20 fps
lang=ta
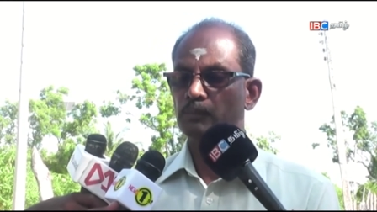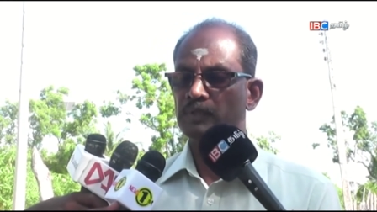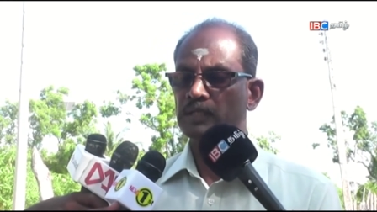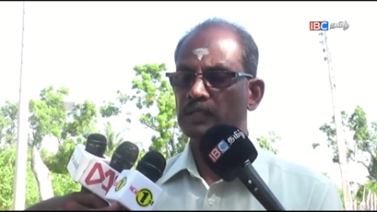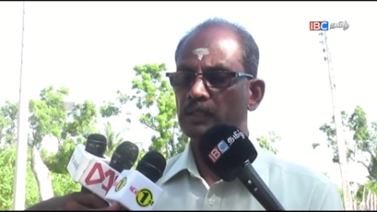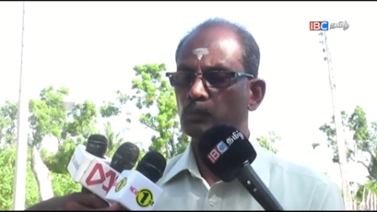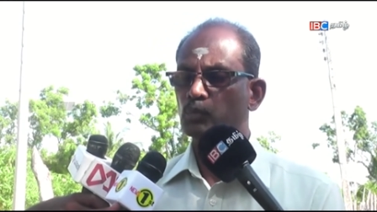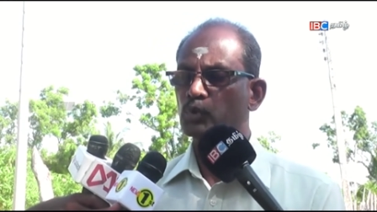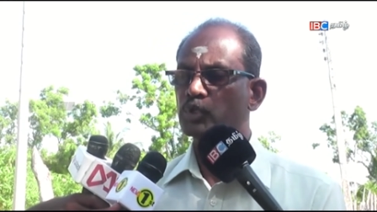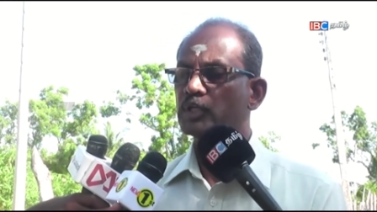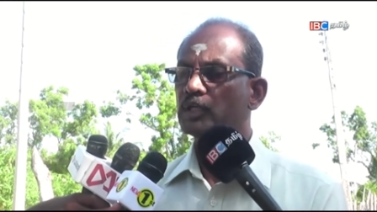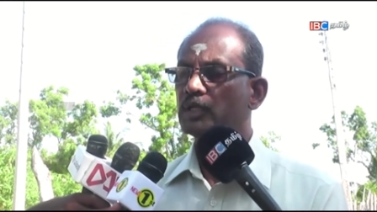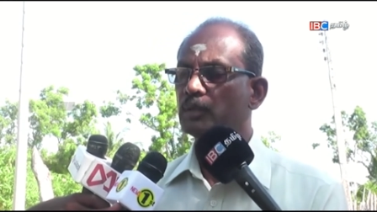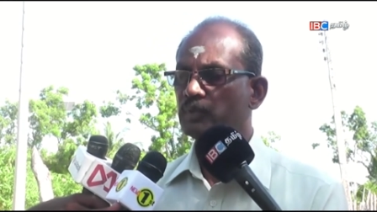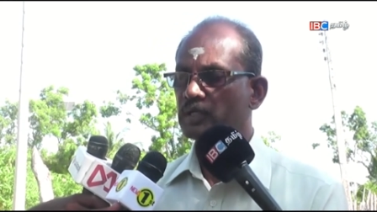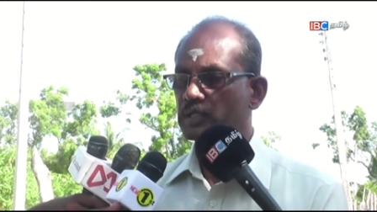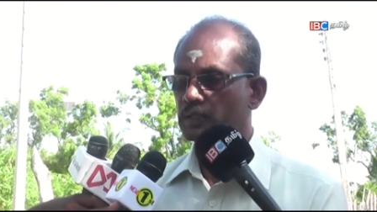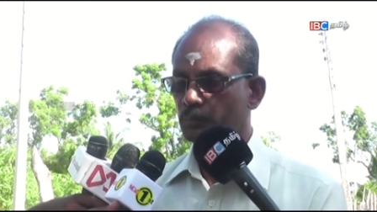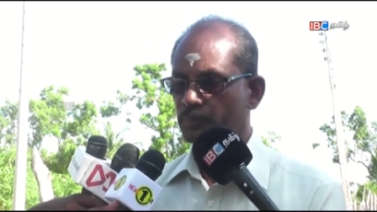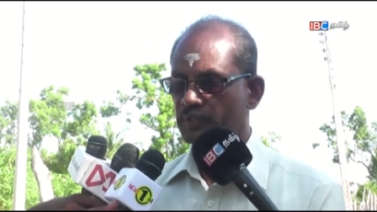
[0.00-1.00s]
மிக
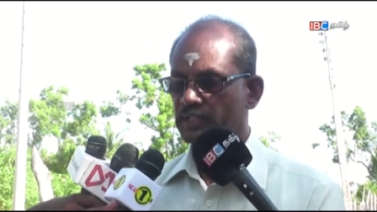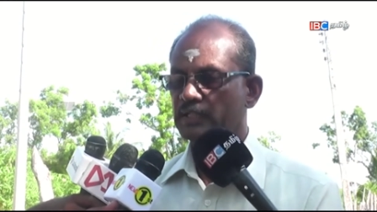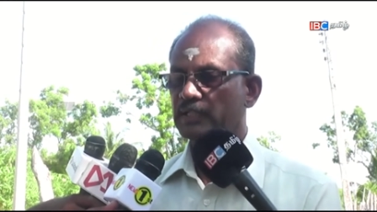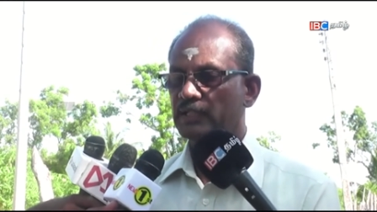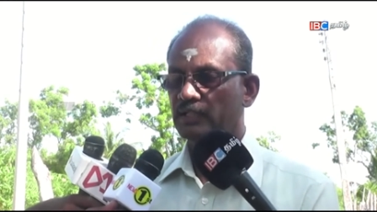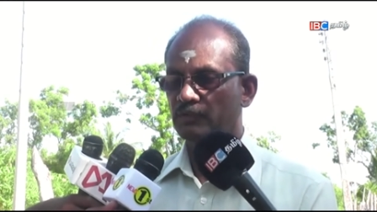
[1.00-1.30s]
முக்கியமான பணி